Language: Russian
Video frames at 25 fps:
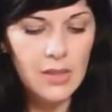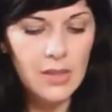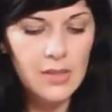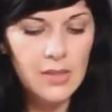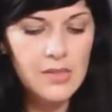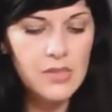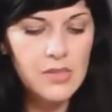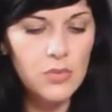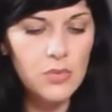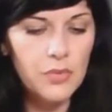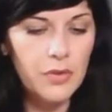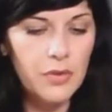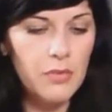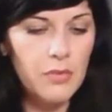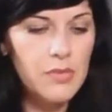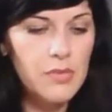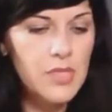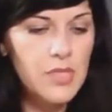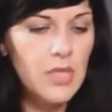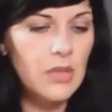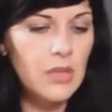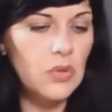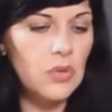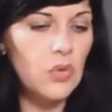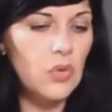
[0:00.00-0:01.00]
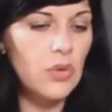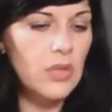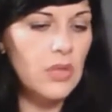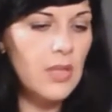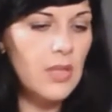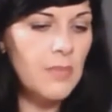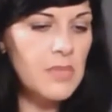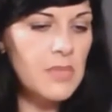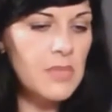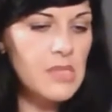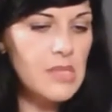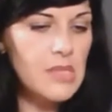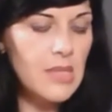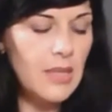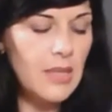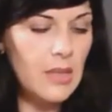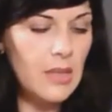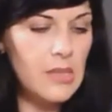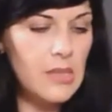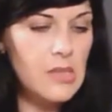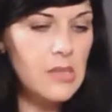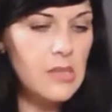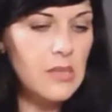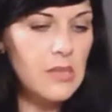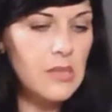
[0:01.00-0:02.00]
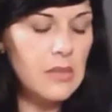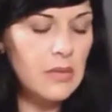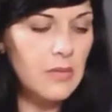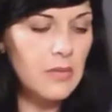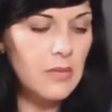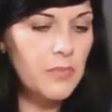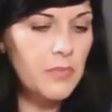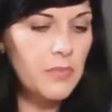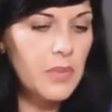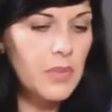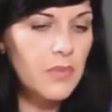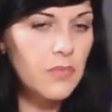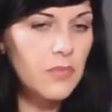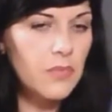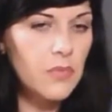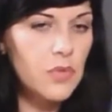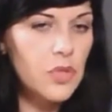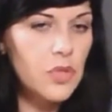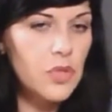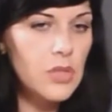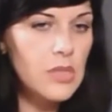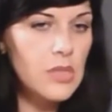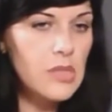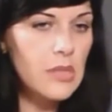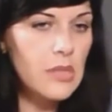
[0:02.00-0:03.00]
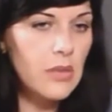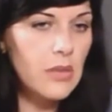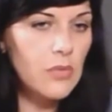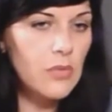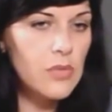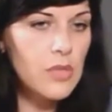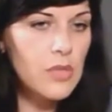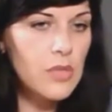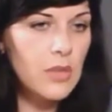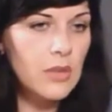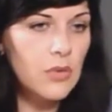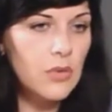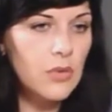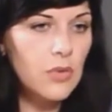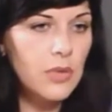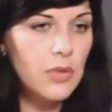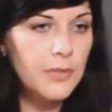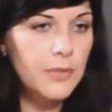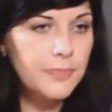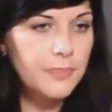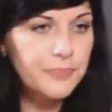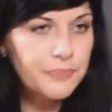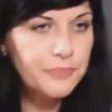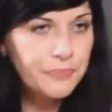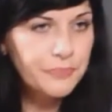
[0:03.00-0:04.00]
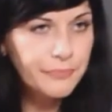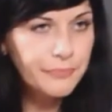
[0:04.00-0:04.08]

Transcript: та категория людей, которые там остались. Э, в первую очередь люди, которые